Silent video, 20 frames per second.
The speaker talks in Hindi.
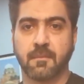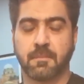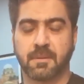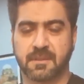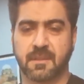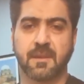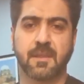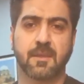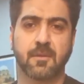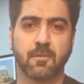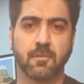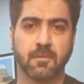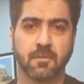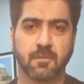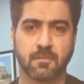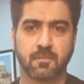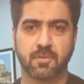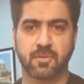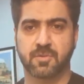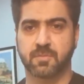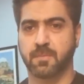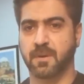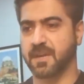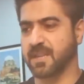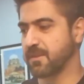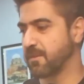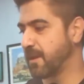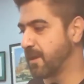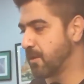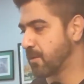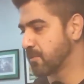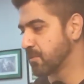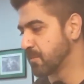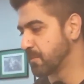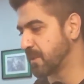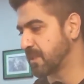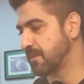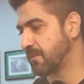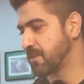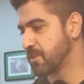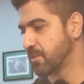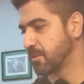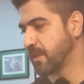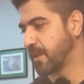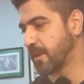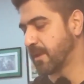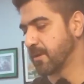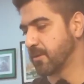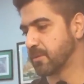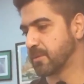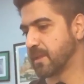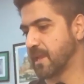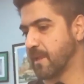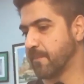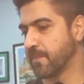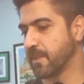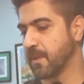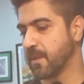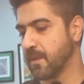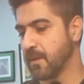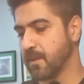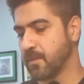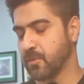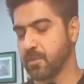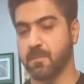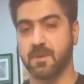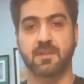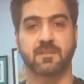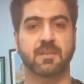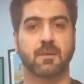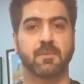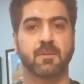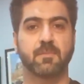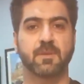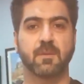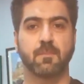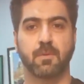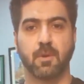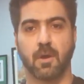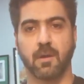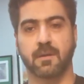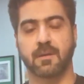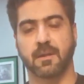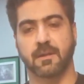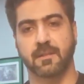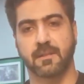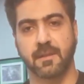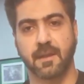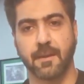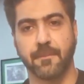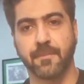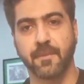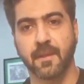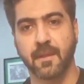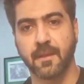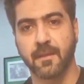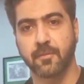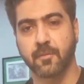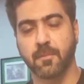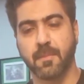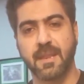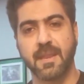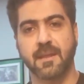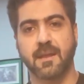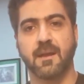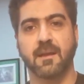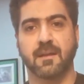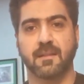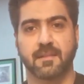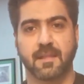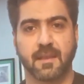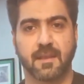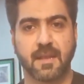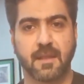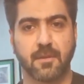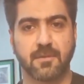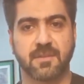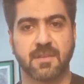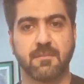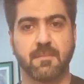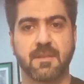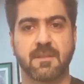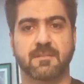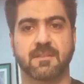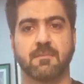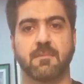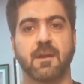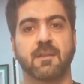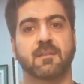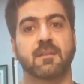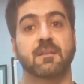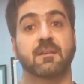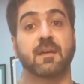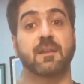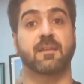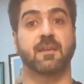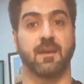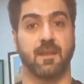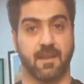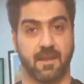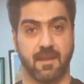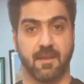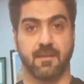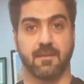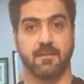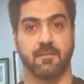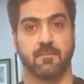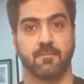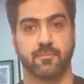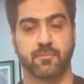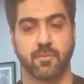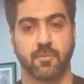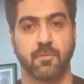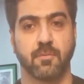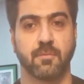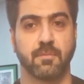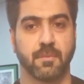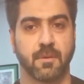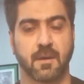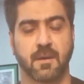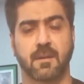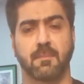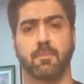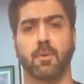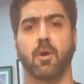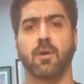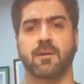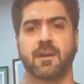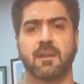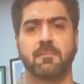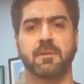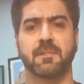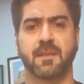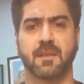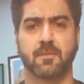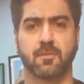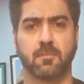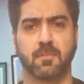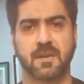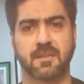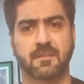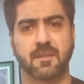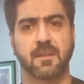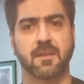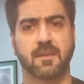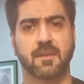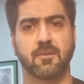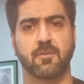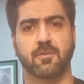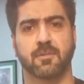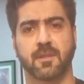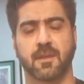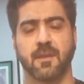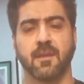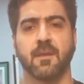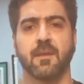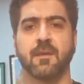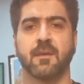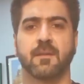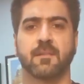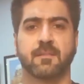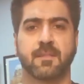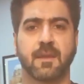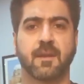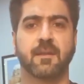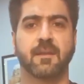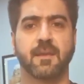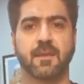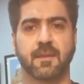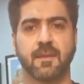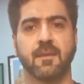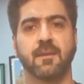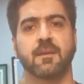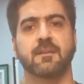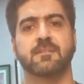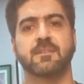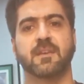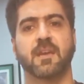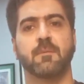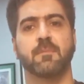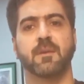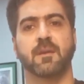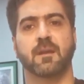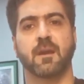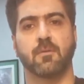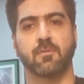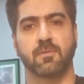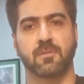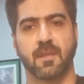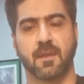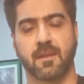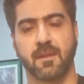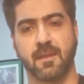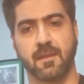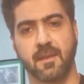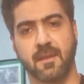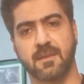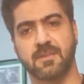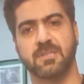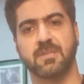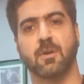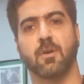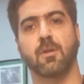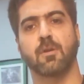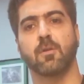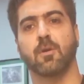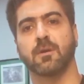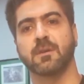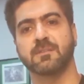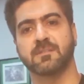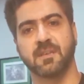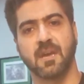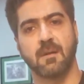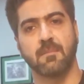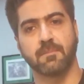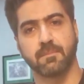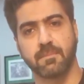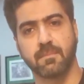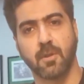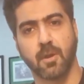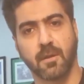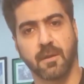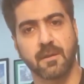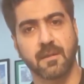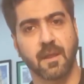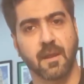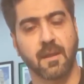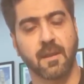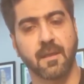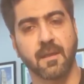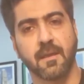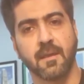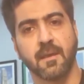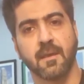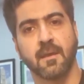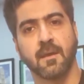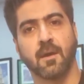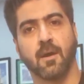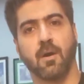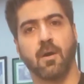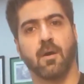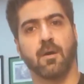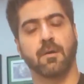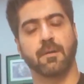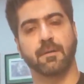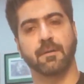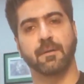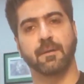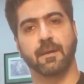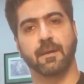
पता नहीं क्यों कुछ भटके हुए लोग उन पर तवज्जो दे रहे होते हैं तो मेजर साहब ने मुझे ब्लॉक कर दिया तो मैंने कहा कि देखे हो सही मेजर साहब आजकल कर क्या रहे हैं तो ब्लॉक कर भी दें तो बड़े तरीके होते हैं देखने के किसी का भी अकाउंट देखने के किसी और लॉगिन से आप लॉगिन कर ले और